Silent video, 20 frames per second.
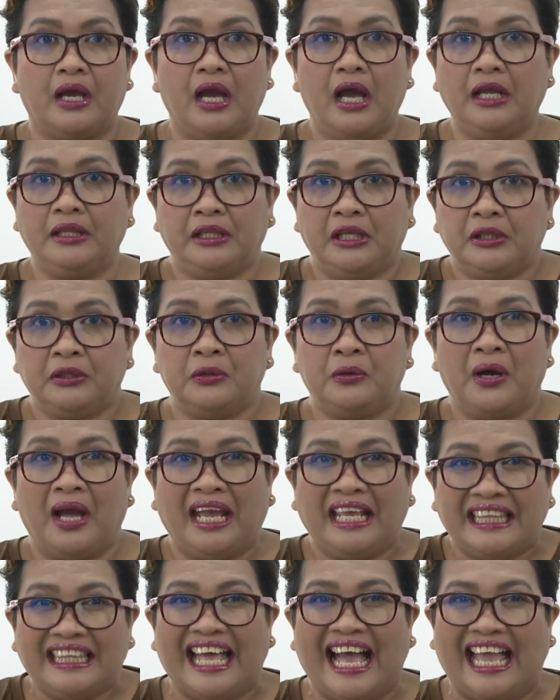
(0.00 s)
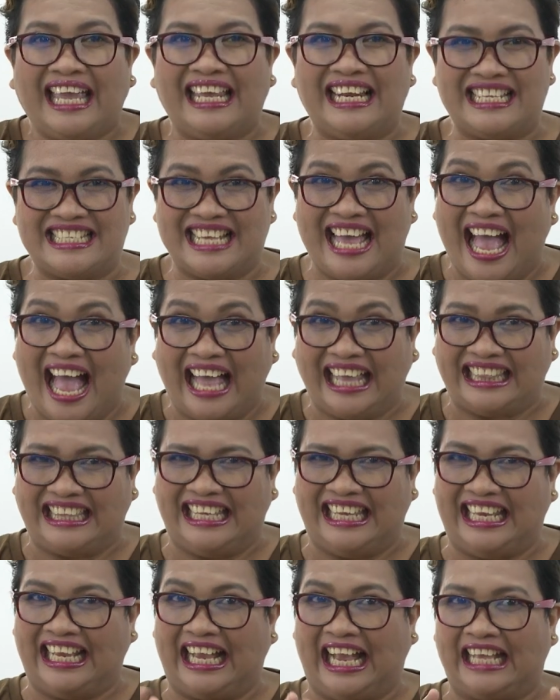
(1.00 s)
At ito ay dahil sa
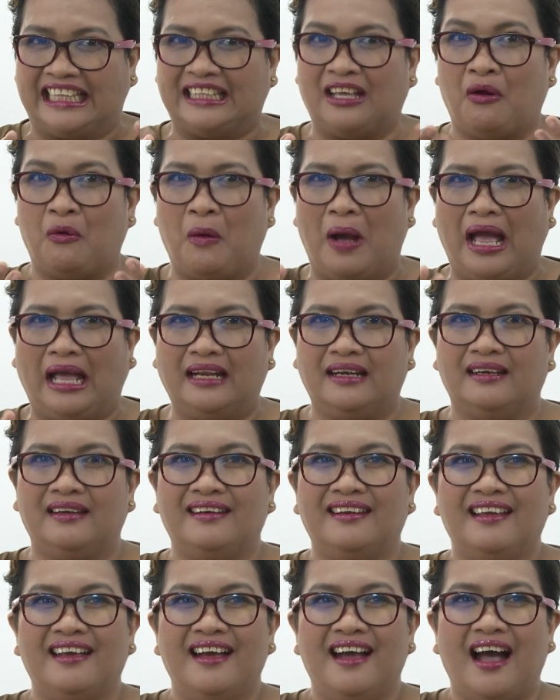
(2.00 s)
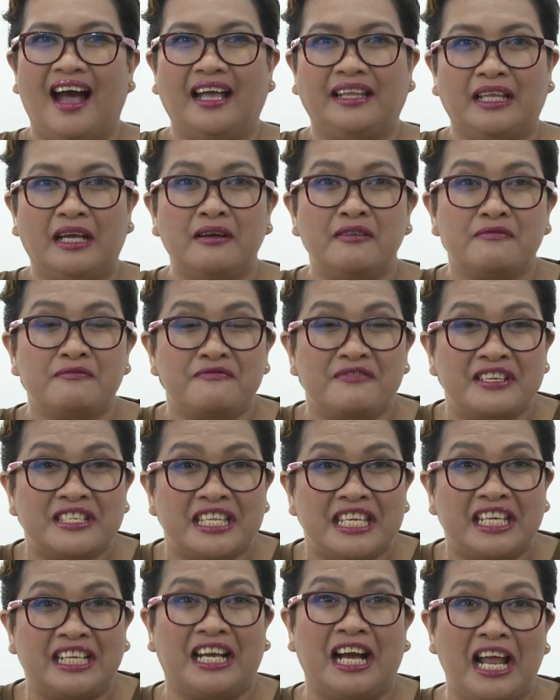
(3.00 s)
ating katawan. At ang
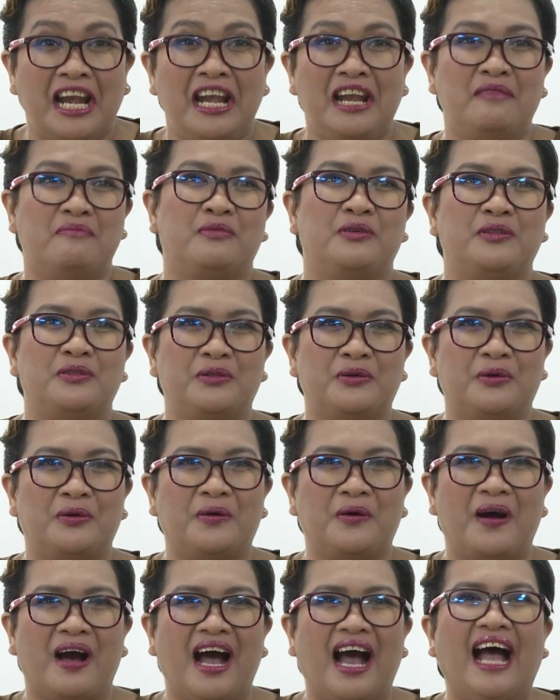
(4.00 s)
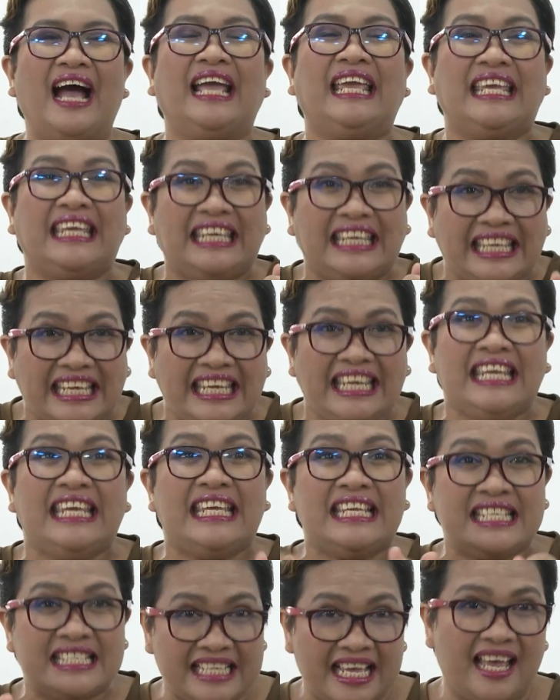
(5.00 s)
physical na mundo ay
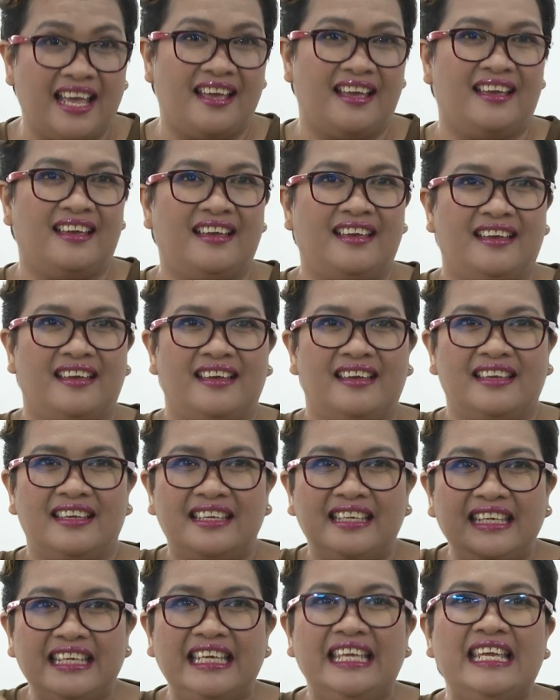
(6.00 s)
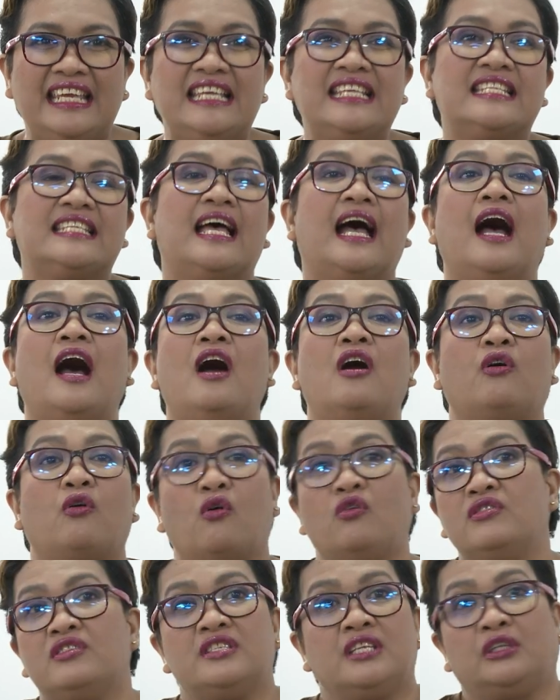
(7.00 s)
iisa. Iisa ang
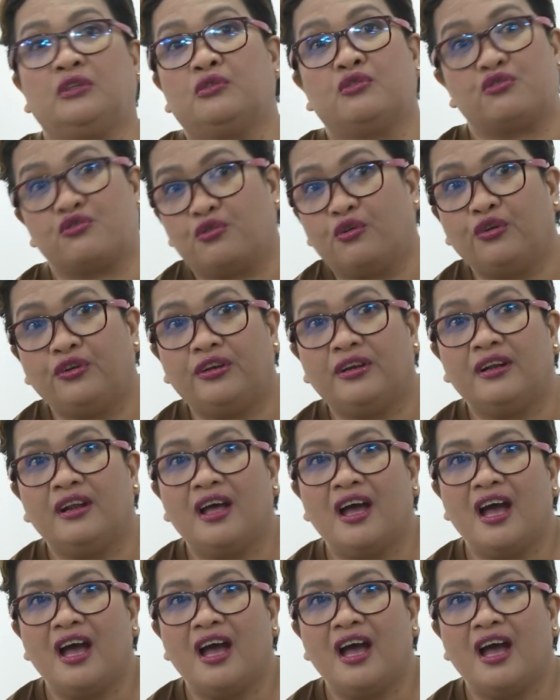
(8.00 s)
konstitusyon.